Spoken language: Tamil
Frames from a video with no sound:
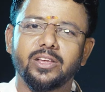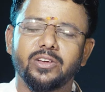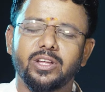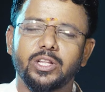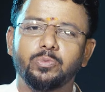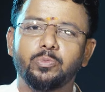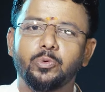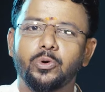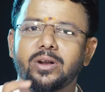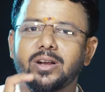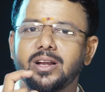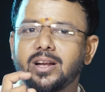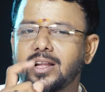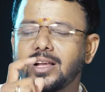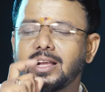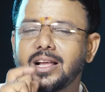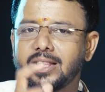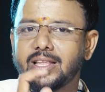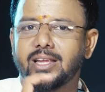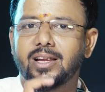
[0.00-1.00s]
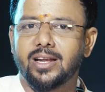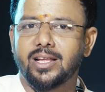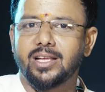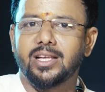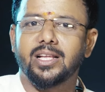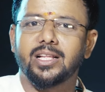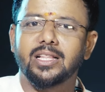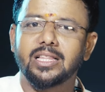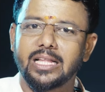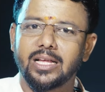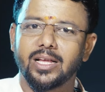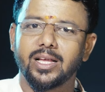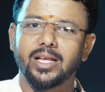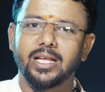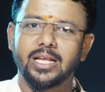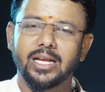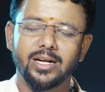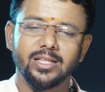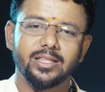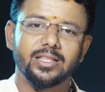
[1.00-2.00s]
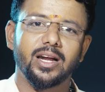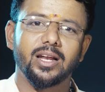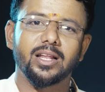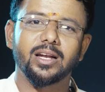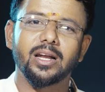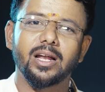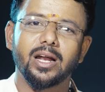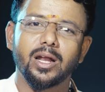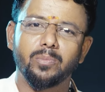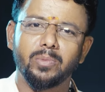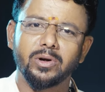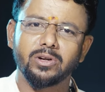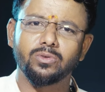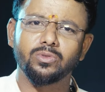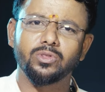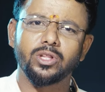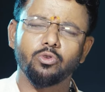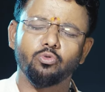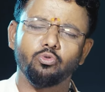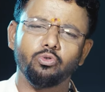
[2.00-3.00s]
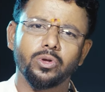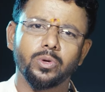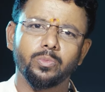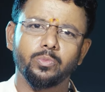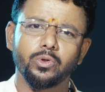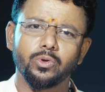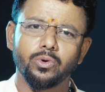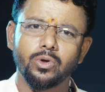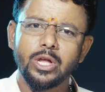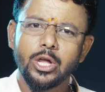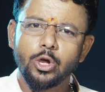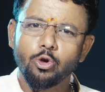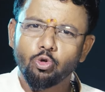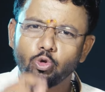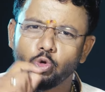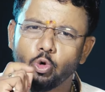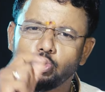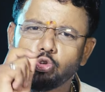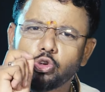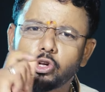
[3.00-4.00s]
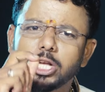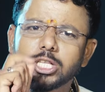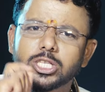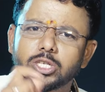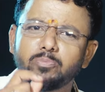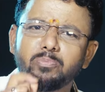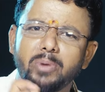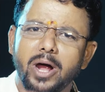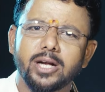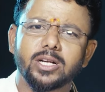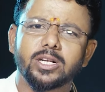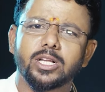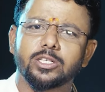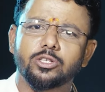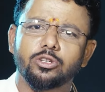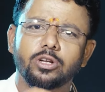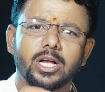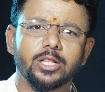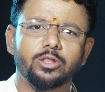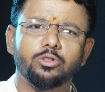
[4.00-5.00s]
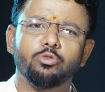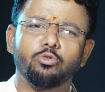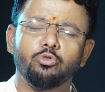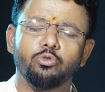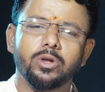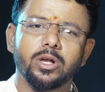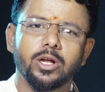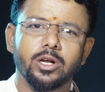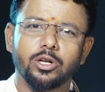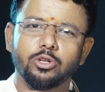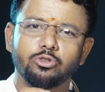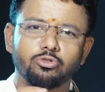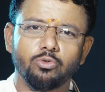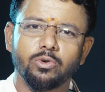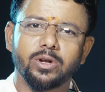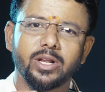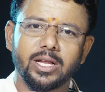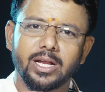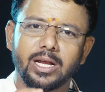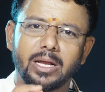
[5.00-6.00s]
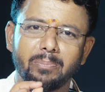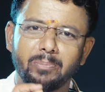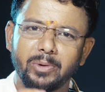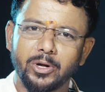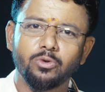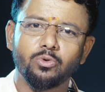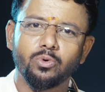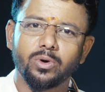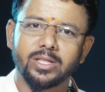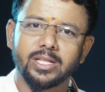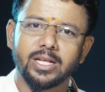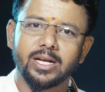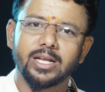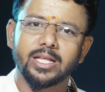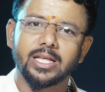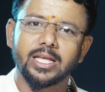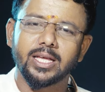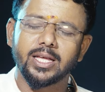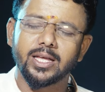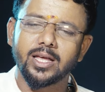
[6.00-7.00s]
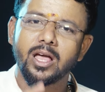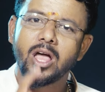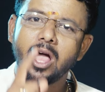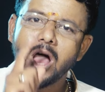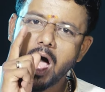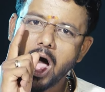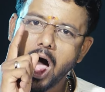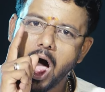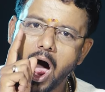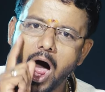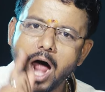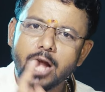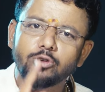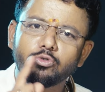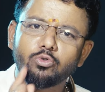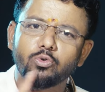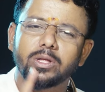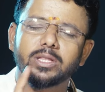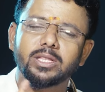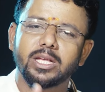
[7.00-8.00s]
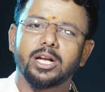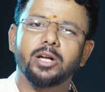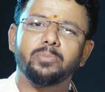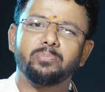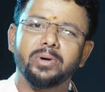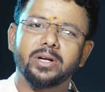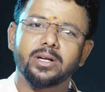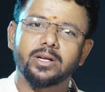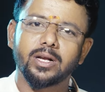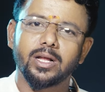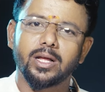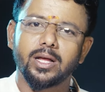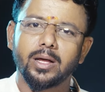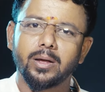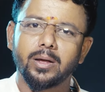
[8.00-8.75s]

அடையாது போன்றான கதைகளை இந்த எழுத்தாளர்களால மட்டும்தான் கொடுக்க முடியும் குட் டச் பேட் டச் கத்து கொடுங்கன்னு சொல்றீங்களே பெண் குழந்தைகளுக்கு ஆண் குழந்தைகள் பெற்ற